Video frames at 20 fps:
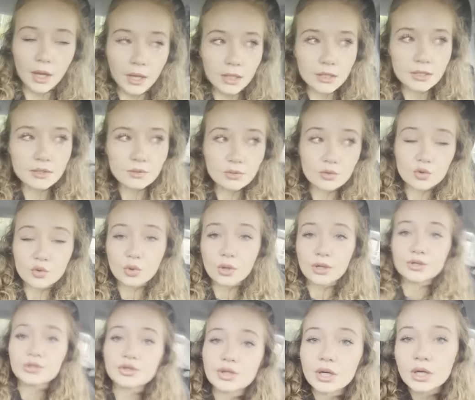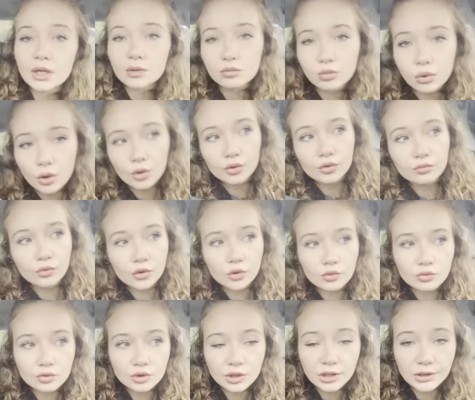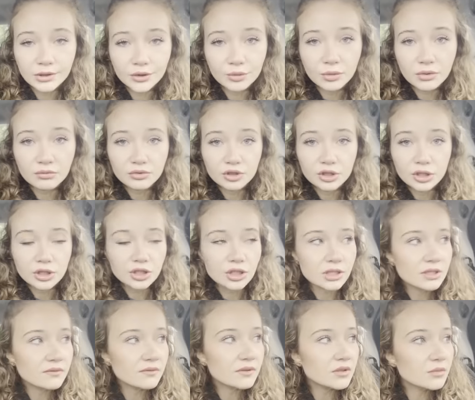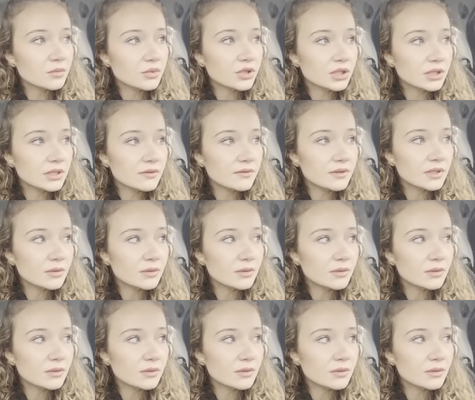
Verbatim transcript: Ja jestem już, słuchajcie, pod moją uczelnią, mam jeszcze czas, więc sobie siedzę w